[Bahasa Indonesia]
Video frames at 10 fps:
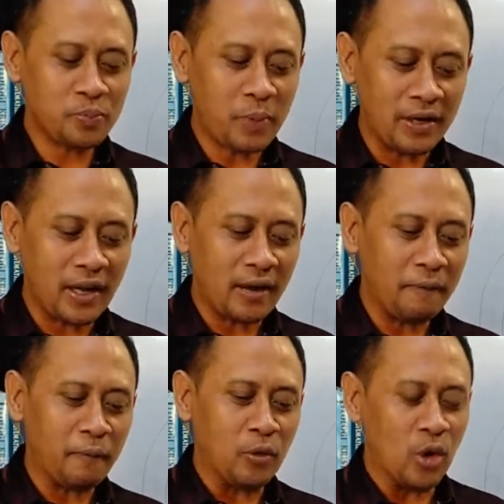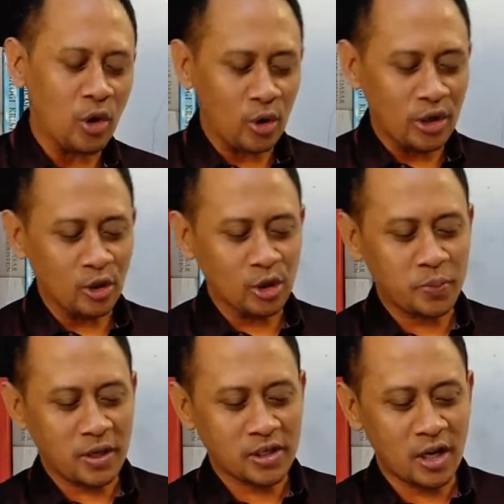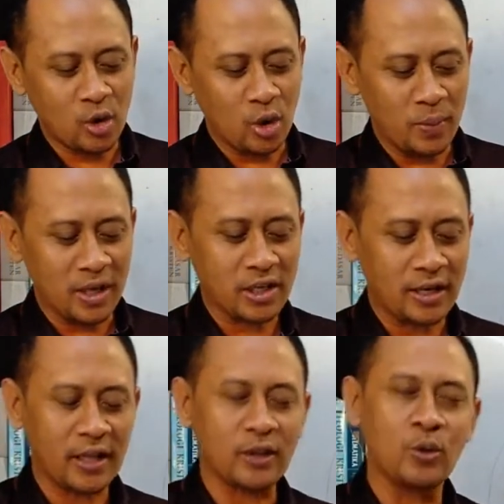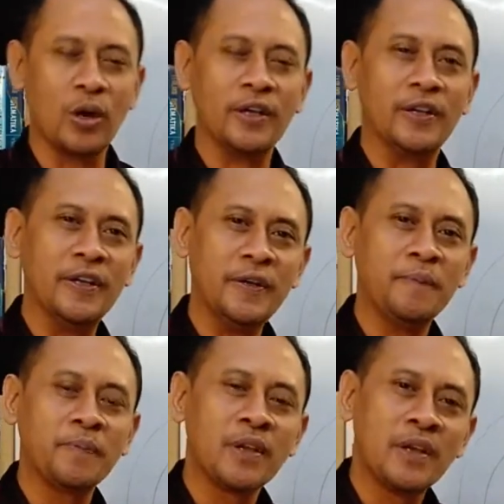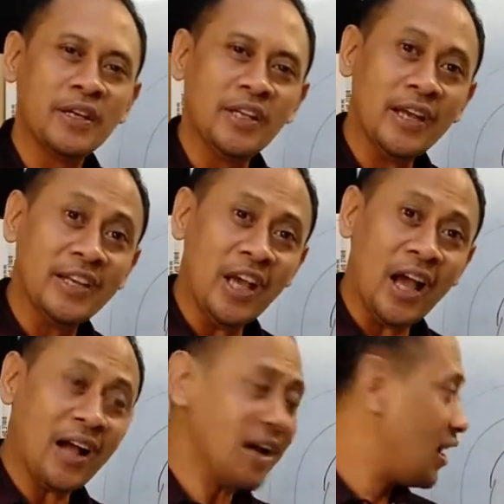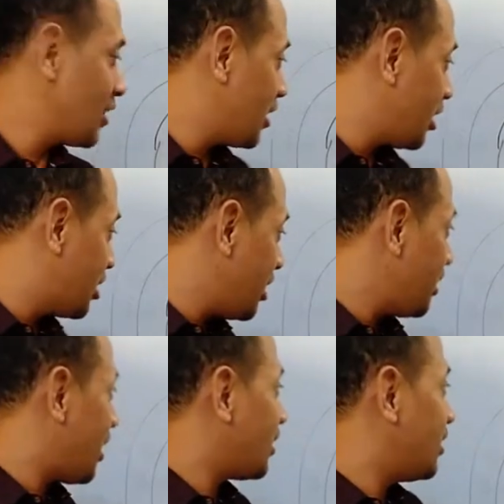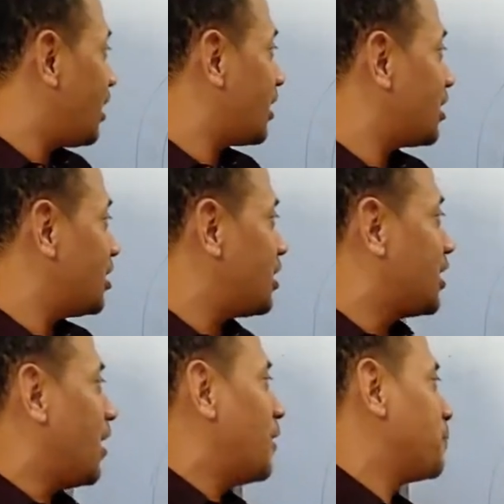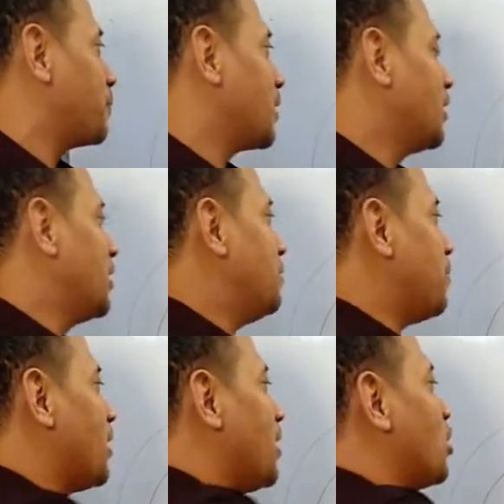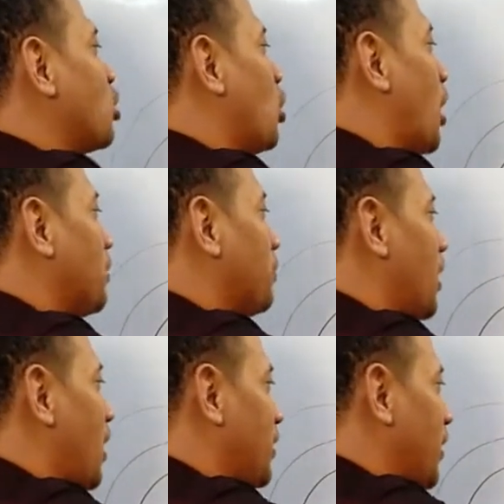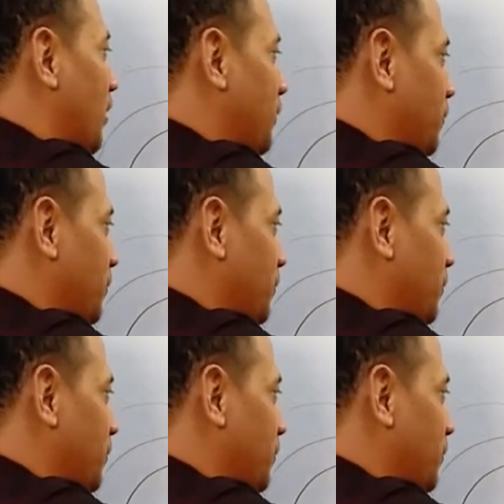pada 2 Korintus pasal 12 ayat 2 ini dia diangkat ke tingkat yang ketiga di mana Tuhan berada.